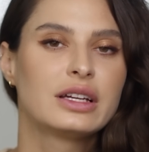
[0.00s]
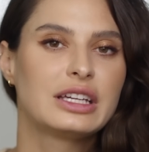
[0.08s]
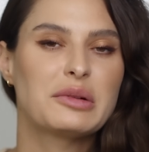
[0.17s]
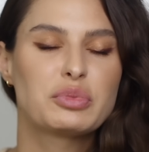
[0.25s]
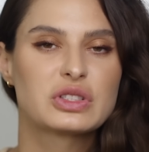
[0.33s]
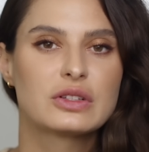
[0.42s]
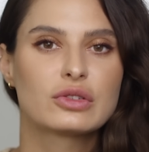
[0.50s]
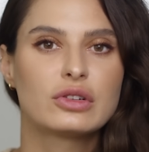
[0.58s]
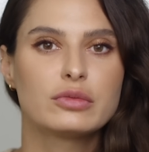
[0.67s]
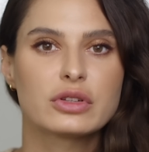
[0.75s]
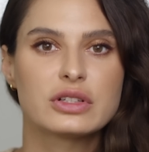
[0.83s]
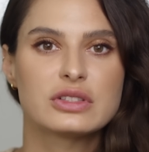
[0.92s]
Я
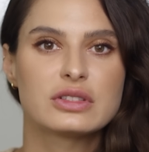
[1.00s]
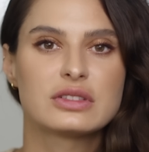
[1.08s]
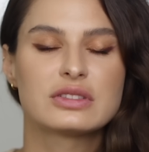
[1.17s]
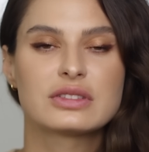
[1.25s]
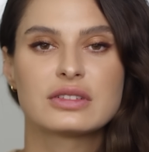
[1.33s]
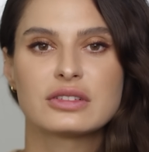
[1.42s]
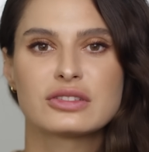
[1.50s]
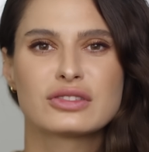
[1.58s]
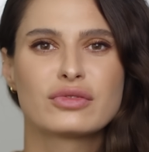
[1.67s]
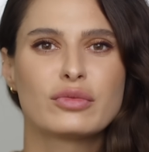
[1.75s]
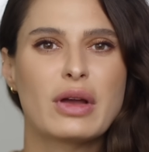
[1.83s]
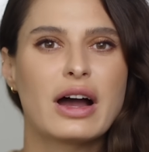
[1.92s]
познакомилась с, с
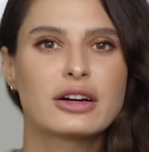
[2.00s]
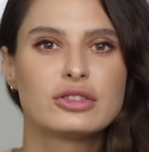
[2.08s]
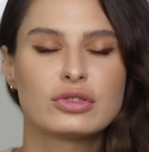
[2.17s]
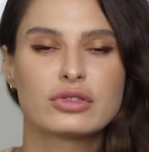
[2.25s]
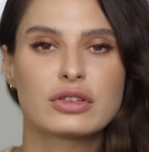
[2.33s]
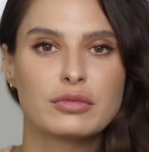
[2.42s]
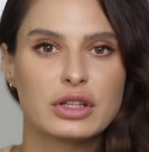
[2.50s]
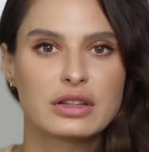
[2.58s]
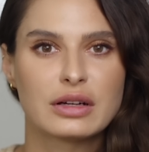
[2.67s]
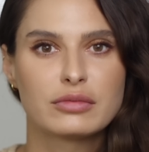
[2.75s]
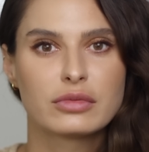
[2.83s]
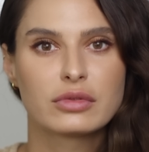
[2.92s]
двумя актерами,
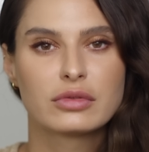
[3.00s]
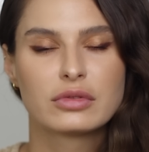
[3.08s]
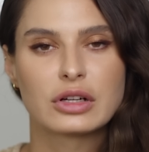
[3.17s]
там,